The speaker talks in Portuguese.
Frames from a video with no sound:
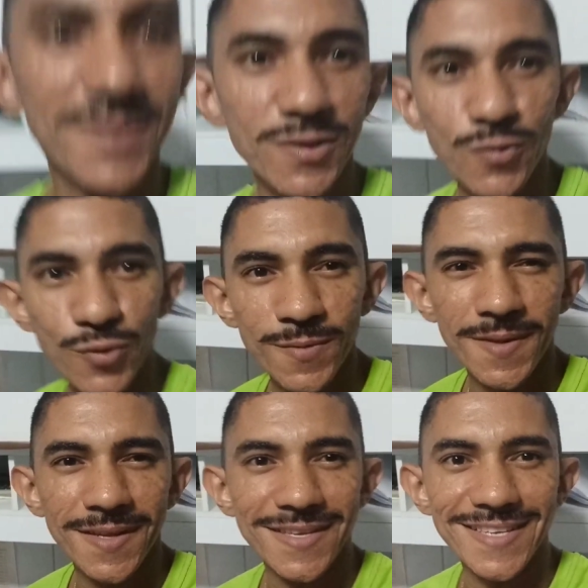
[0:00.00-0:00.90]

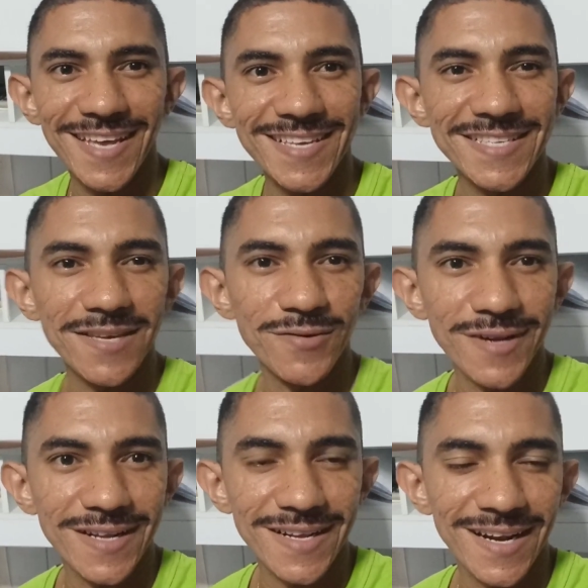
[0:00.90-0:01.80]
minutos. E é isso aí, viu,
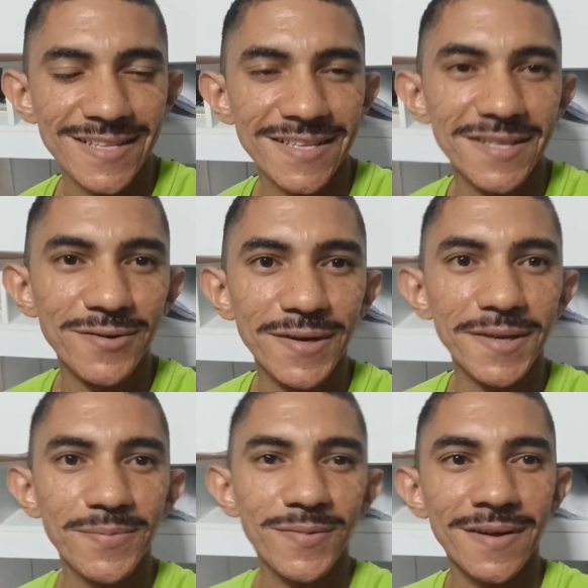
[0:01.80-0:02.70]
galera? Gratidão
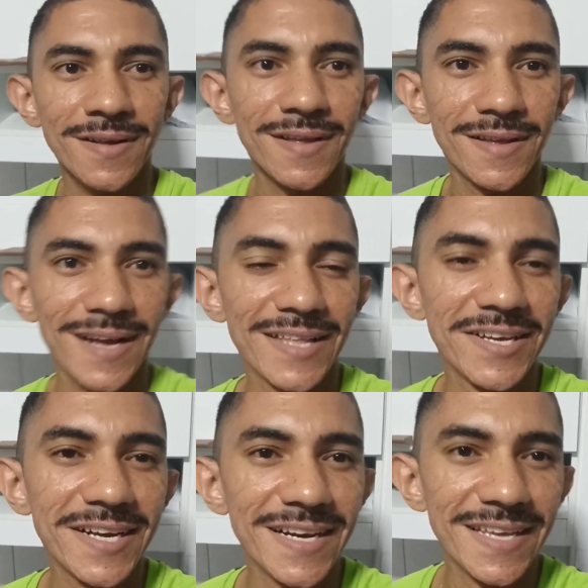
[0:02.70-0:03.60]
aí
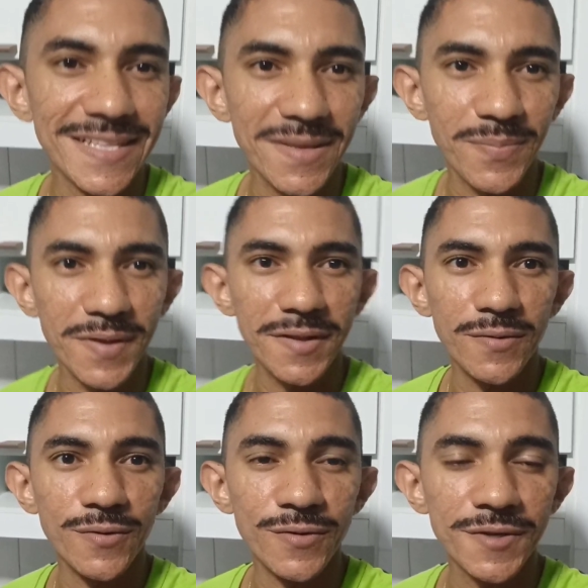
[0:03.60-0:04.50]
cada cliente que
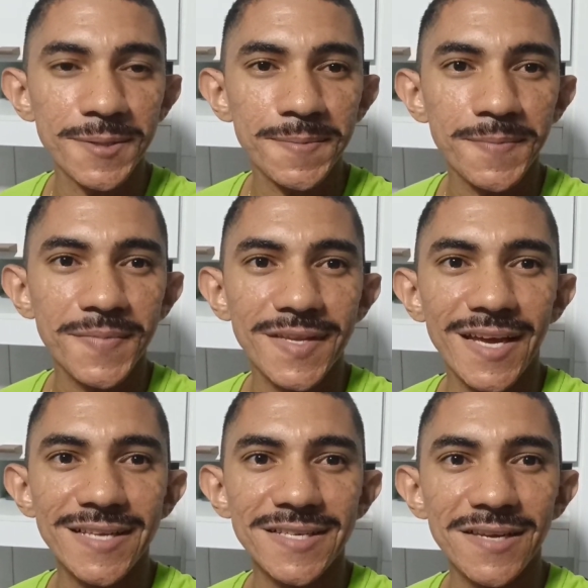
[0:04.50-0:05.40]
pediu hoje.
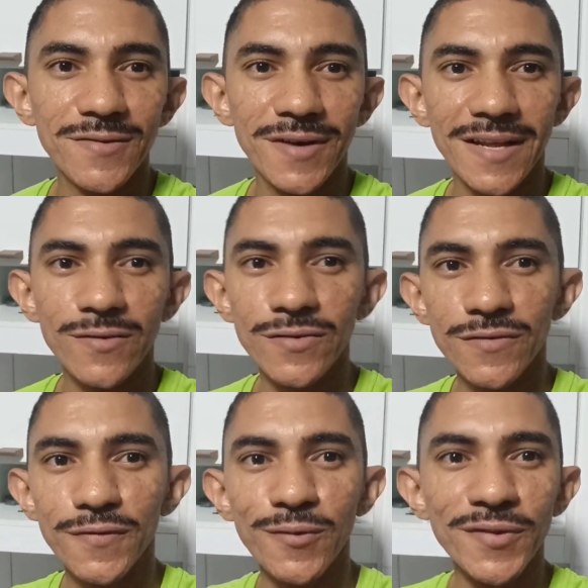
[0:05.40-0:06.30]
E é isso aí, viu, galera? Hoje
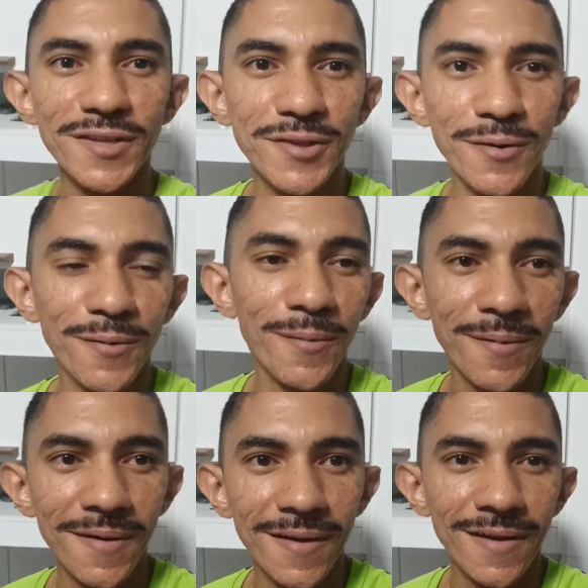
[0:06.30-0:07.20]
não foi um dia tão
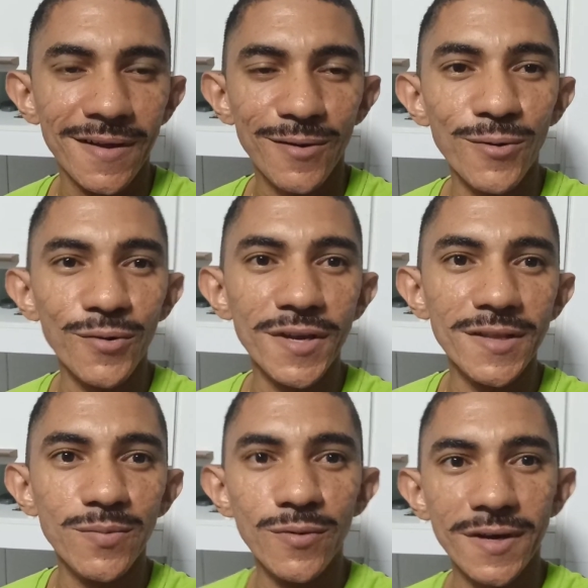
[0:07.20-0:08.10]

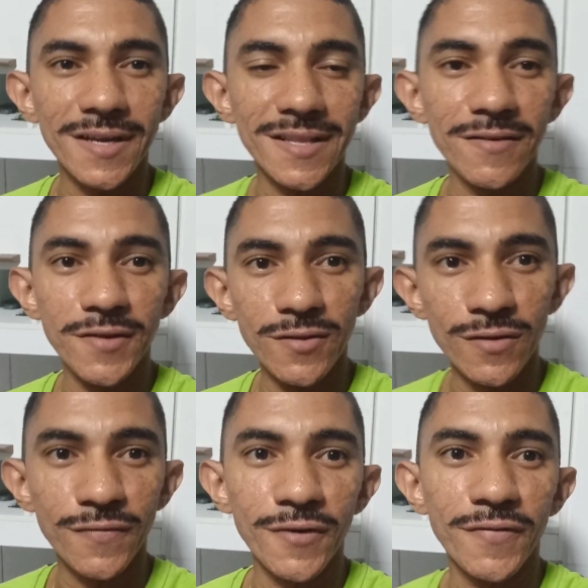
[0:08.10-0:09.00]
corrido, porque devido
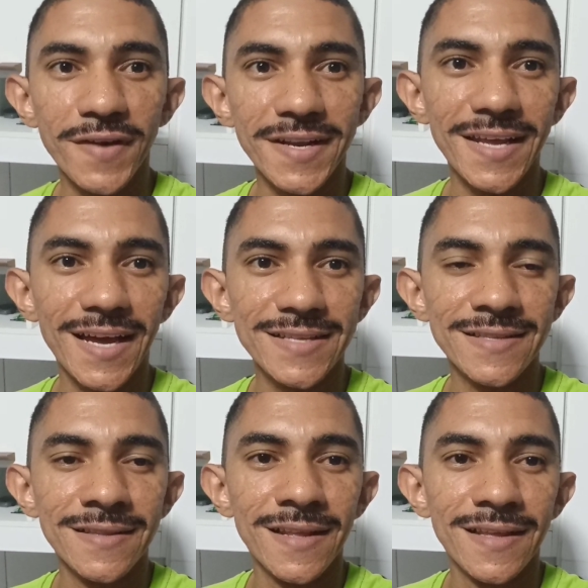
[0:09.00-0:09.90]
ontem foi feriado.
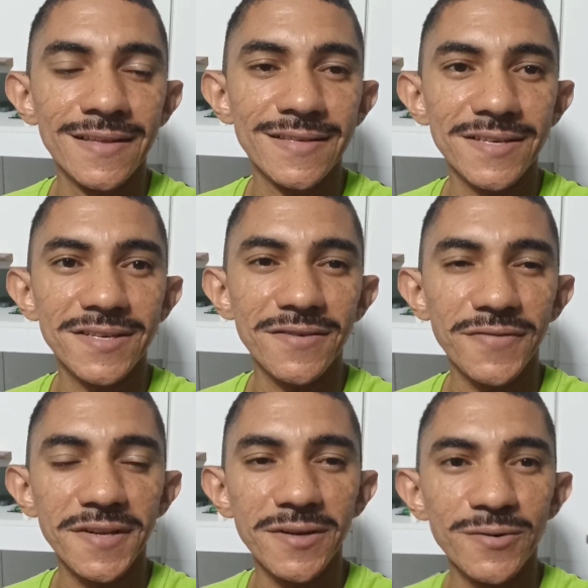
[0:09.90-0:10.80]

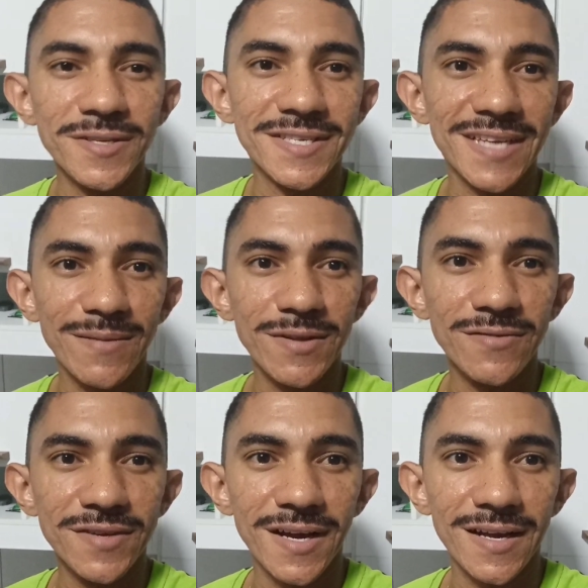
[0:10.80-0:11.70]
Sexta-feira, hoje
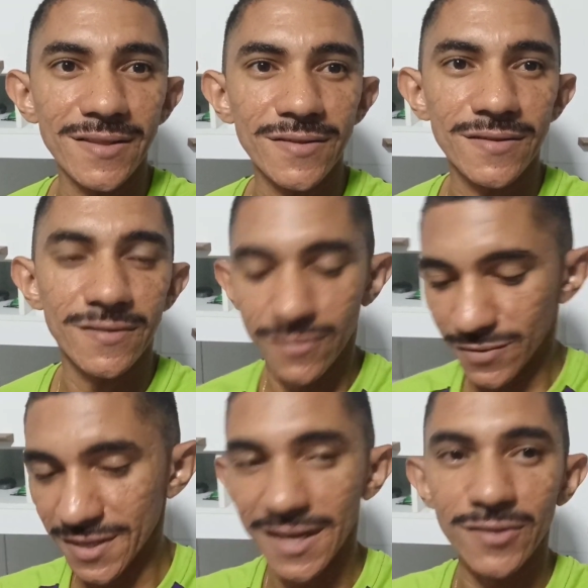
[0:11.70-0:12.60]
sábado já,
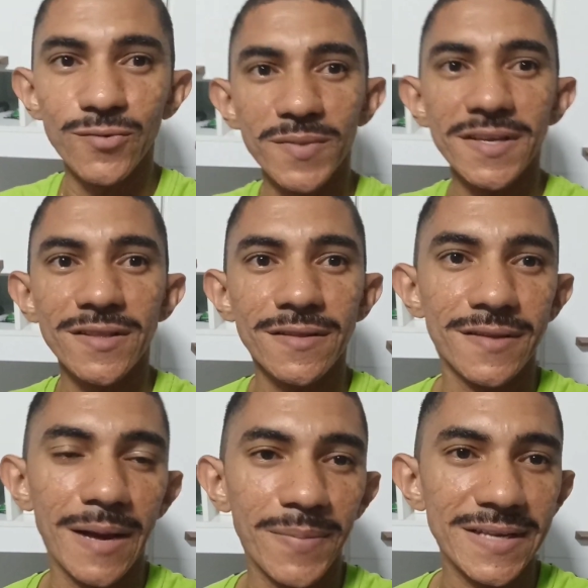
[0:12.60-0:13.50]
hoje já é domingo,
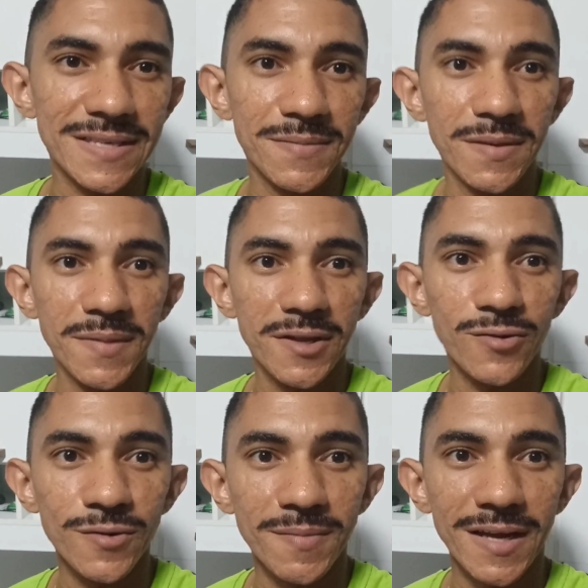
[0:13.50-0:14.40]
já passei de
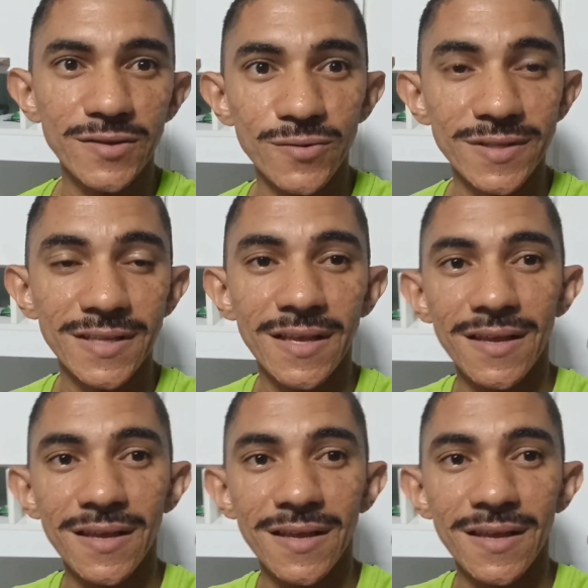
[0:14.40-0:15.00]
meia-noite, mas ontem